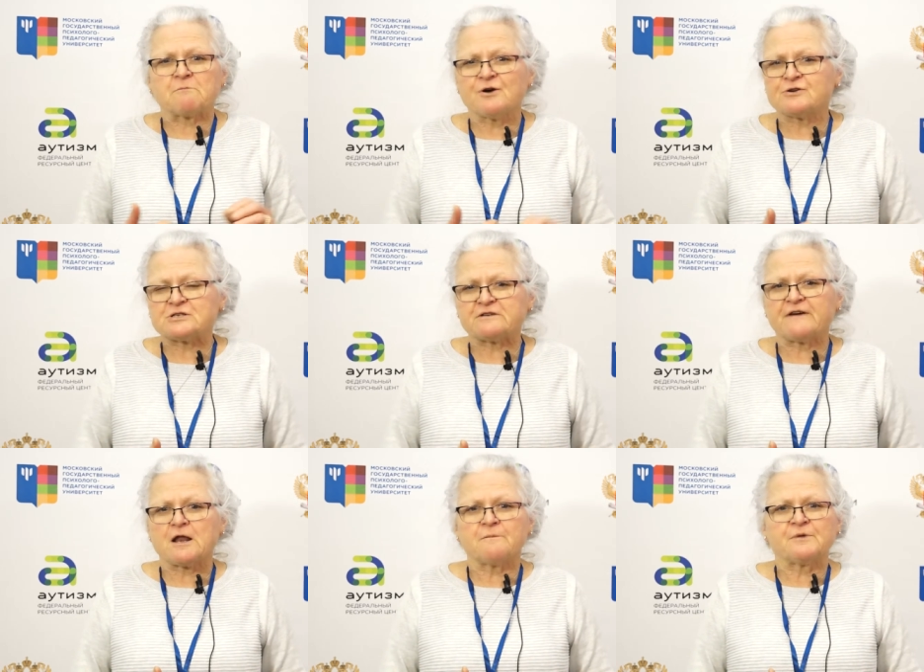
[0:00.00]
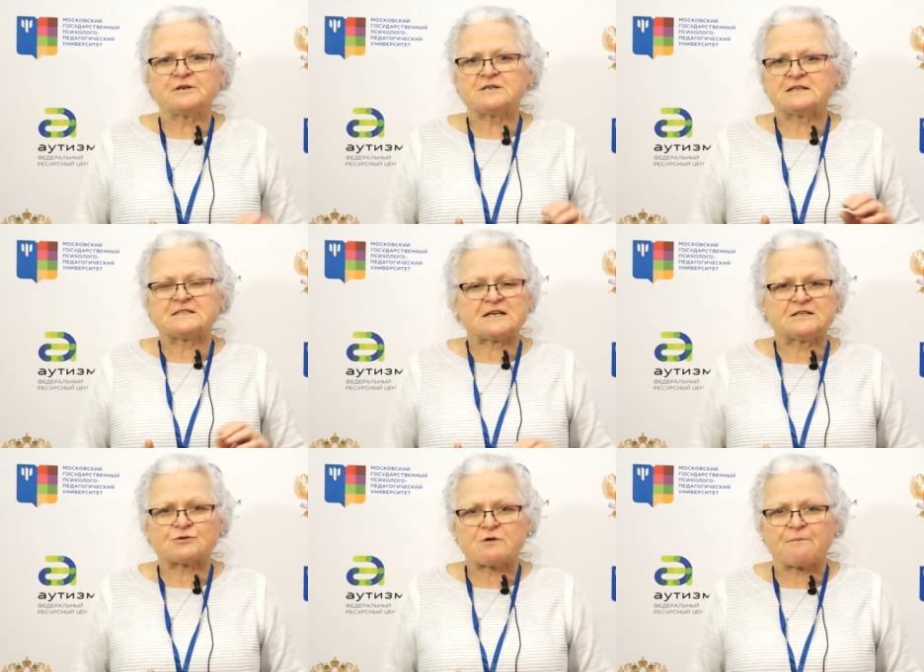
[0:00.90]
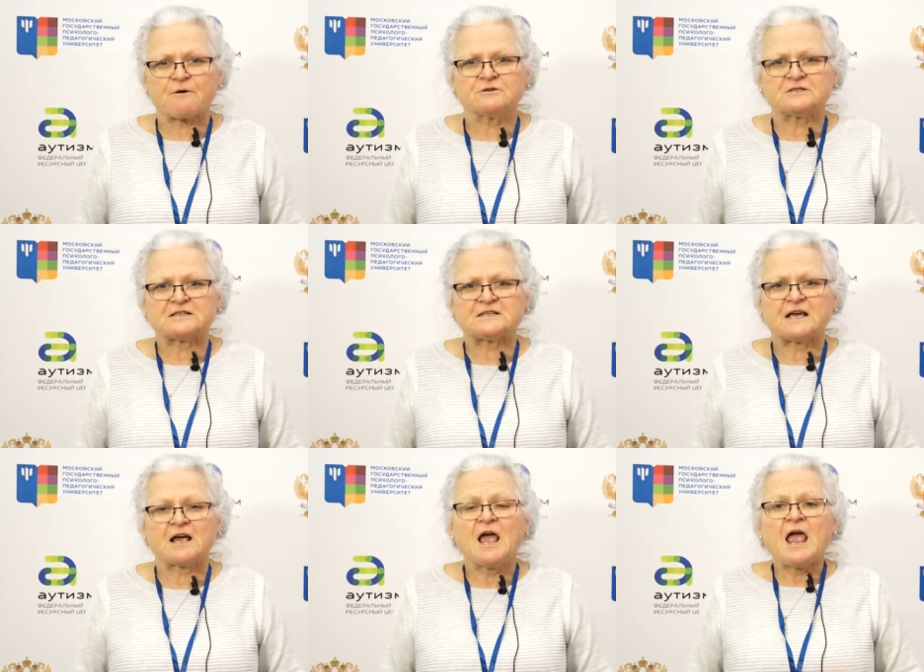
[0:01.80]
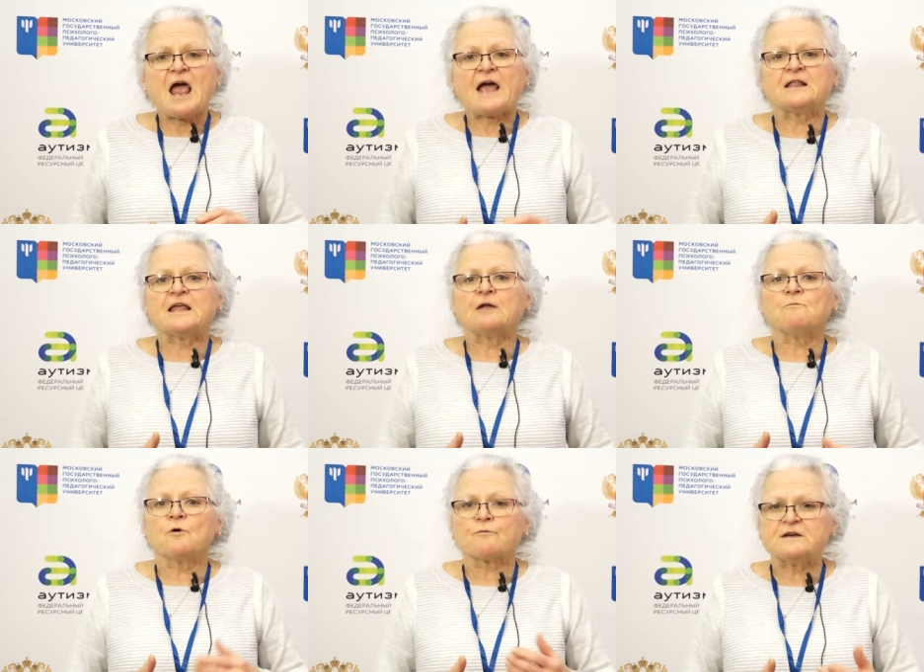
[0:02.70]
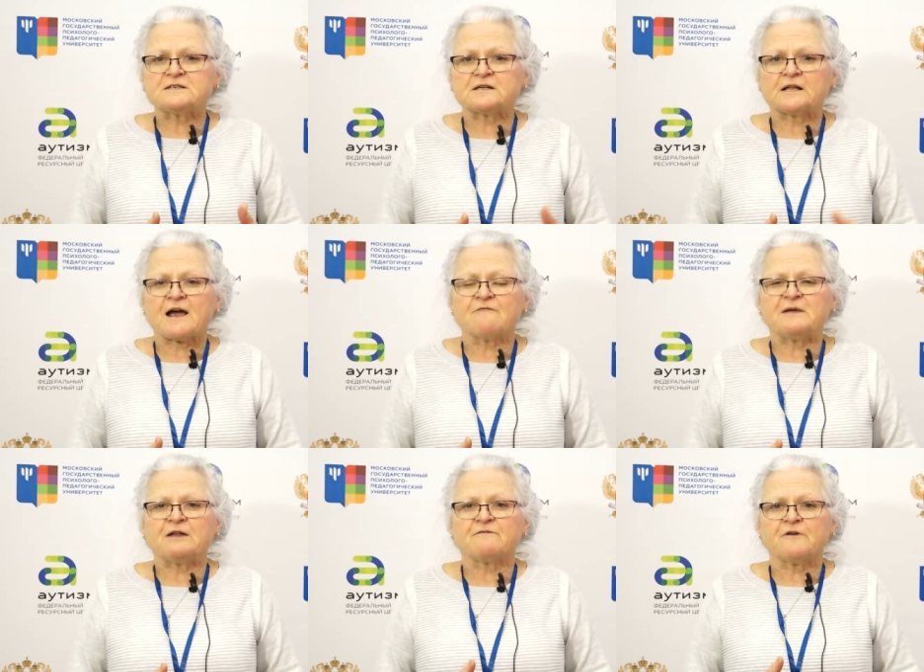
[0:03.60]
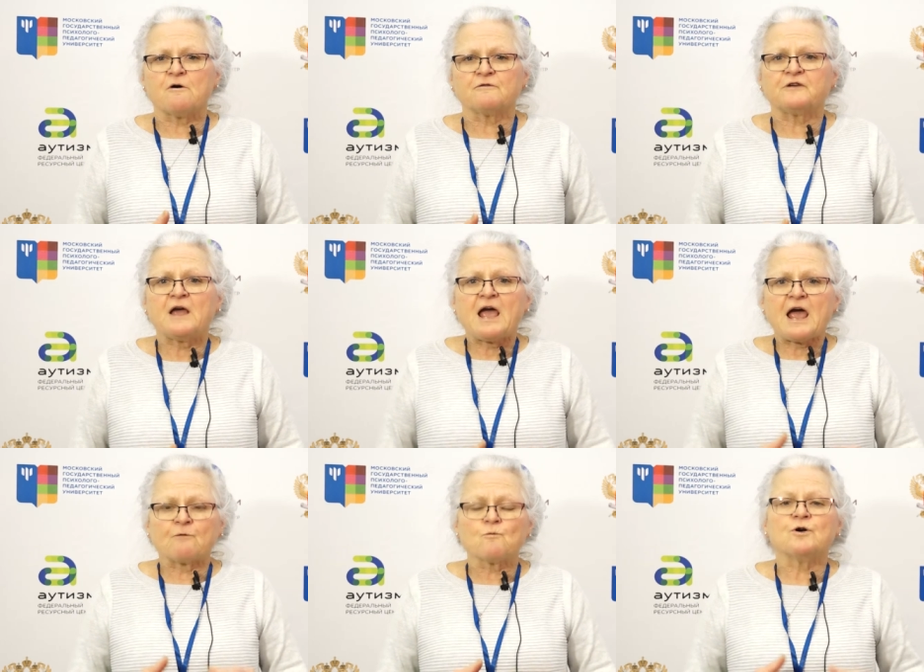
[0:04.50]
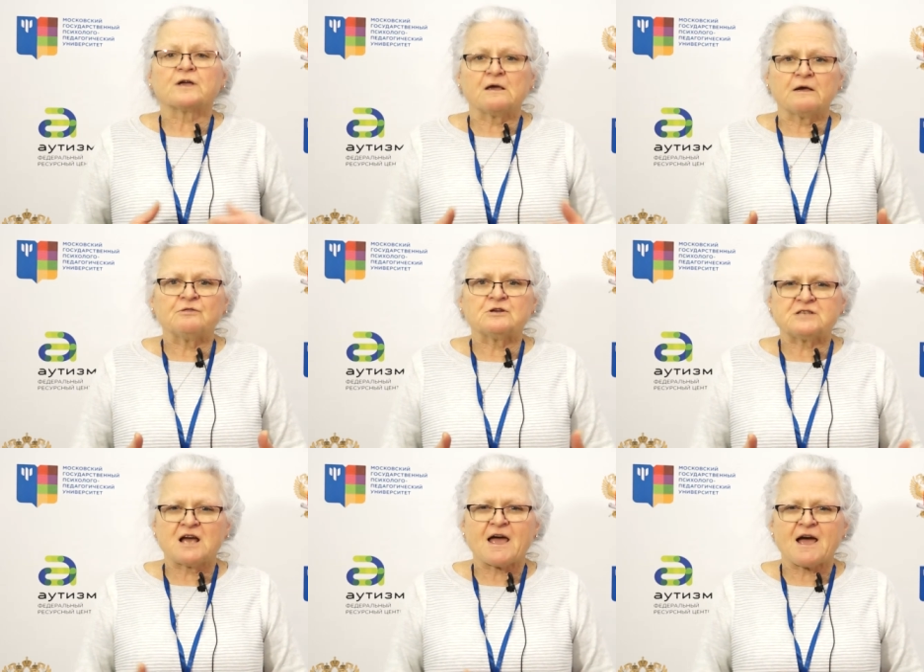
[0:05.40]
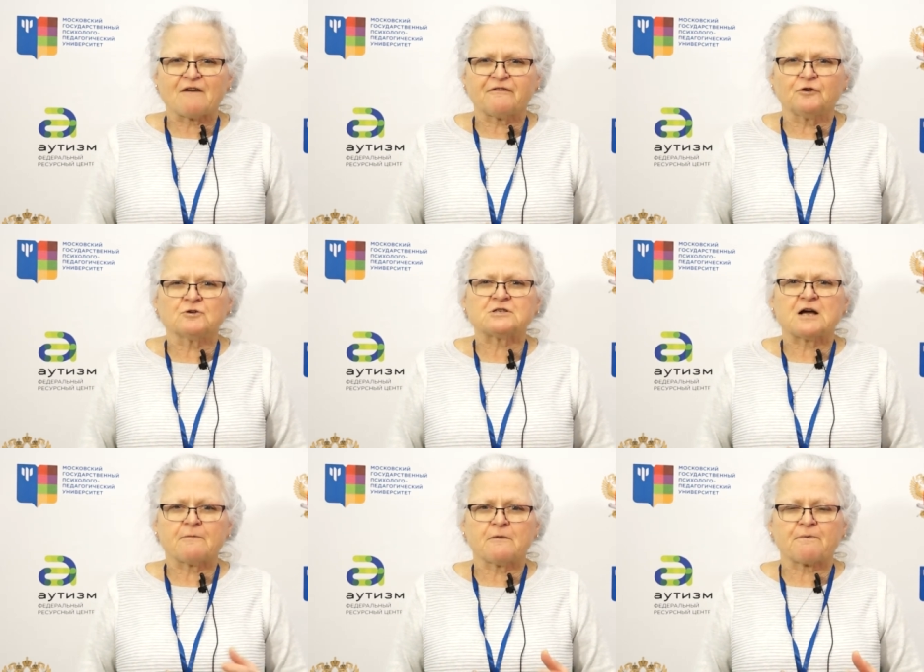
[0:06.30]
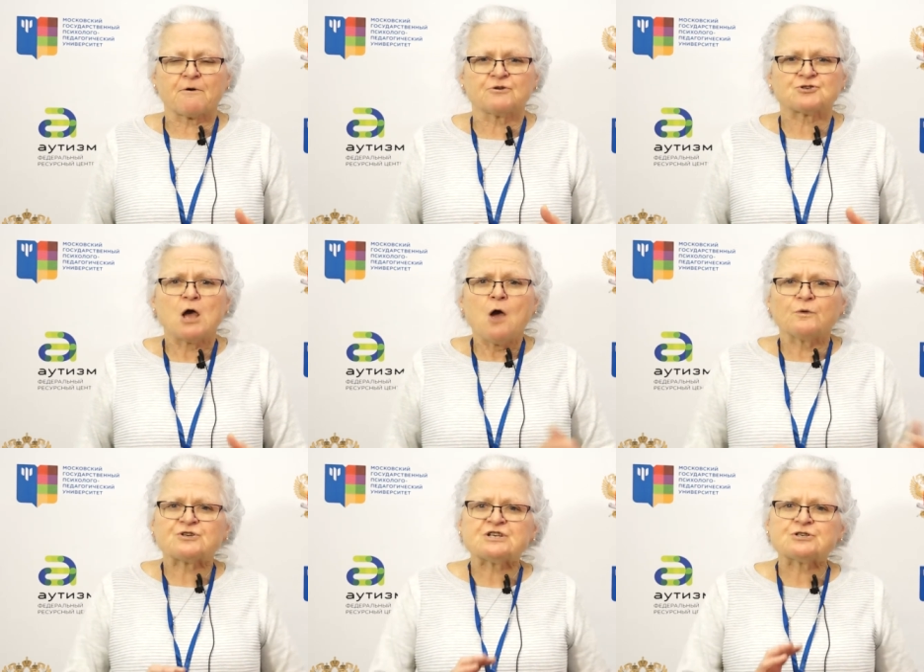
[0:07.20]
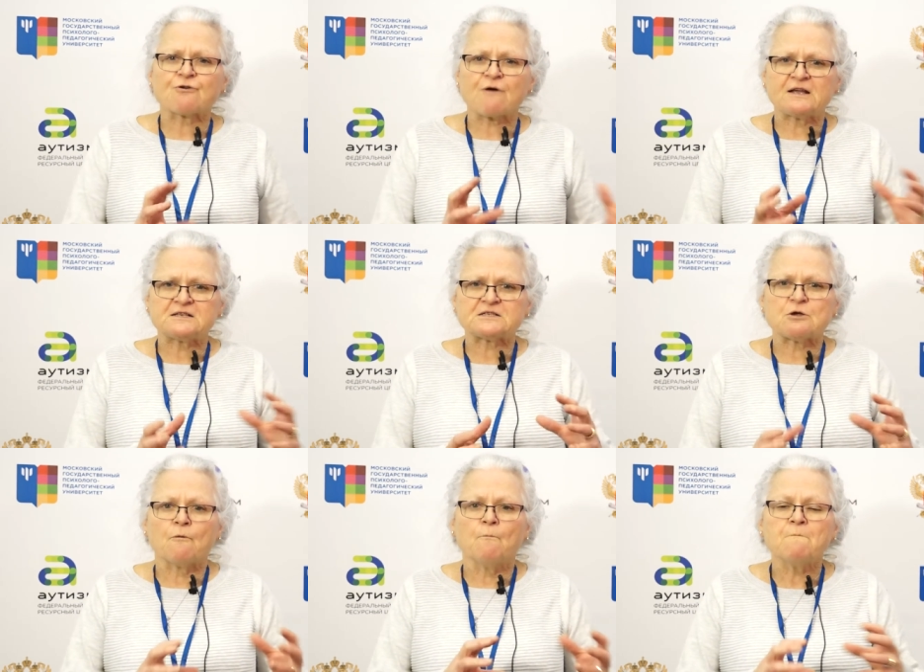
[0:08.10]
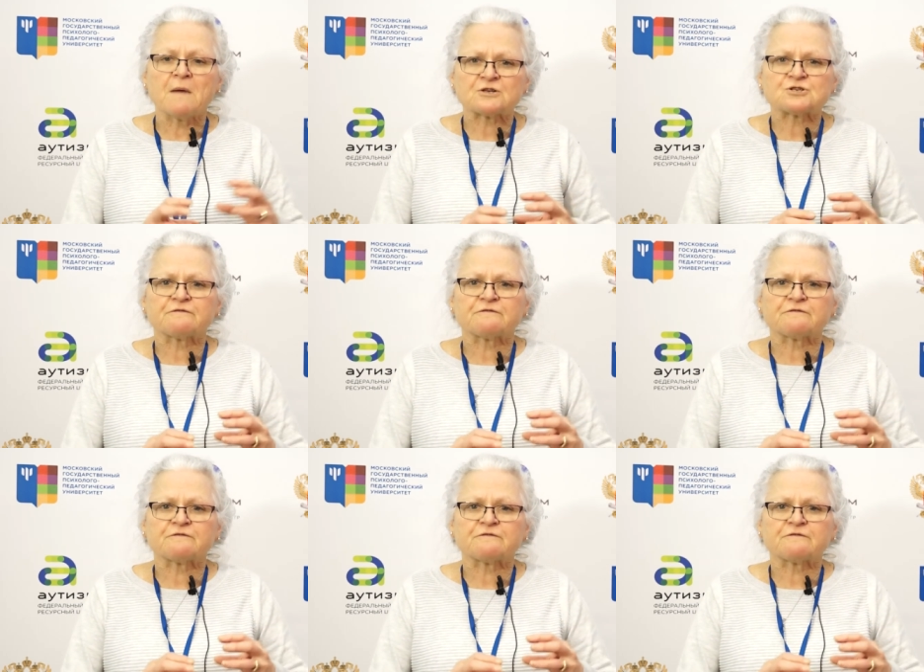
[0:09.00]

Мой опыт работы связан с развитием моторной сферы и развитием обработки сенсорной информации. Позже я начала работать в подходе Dear for Time, который